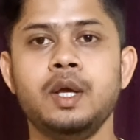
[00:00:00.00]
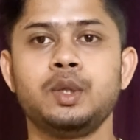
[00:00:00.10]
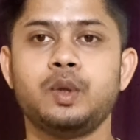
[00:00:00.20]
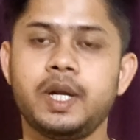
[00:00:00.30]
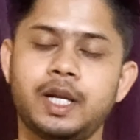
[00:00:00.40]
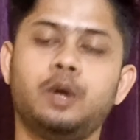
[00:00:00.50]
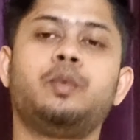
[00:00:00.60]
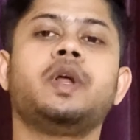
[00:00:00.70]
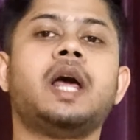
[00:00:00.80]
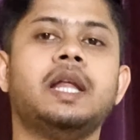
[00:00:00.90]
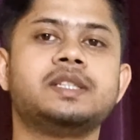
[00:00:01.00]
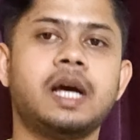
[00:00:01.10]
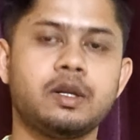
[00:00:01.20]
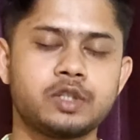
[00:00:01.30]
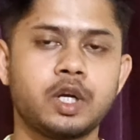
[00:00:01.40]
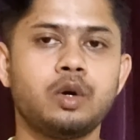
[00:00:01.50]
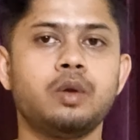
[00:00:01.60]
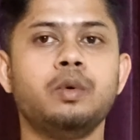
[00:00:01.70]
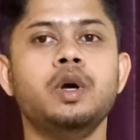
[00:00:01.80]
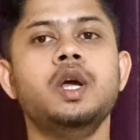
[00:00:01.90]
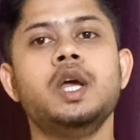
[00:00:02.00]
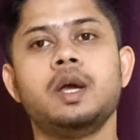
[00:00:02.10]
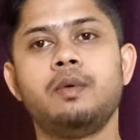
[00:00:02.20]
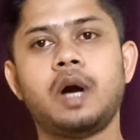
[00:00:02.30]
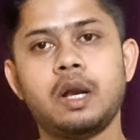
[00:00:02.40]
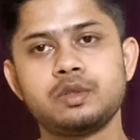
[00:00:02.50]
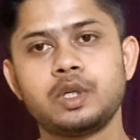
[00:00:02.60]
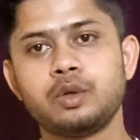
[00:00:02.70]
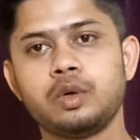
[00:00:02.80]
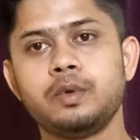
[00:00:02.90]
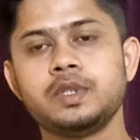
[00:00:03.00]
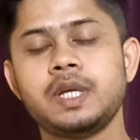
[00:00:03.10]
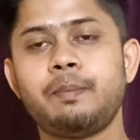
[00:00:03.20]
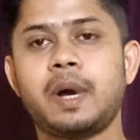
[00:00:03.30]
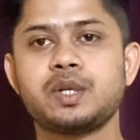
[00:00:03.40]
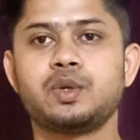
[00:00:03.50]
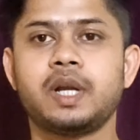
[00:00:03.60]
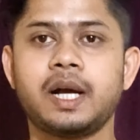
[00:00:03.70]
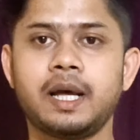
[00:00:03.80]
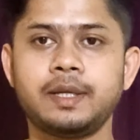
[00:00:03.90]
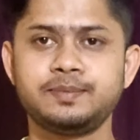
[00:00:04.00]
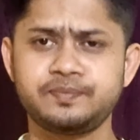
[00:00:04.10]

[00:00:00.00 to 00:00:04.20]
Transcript: তো এটার উপরেই আজকে আলোচনা করব এবং আলোচনা করব যে পাঁচশো টাকার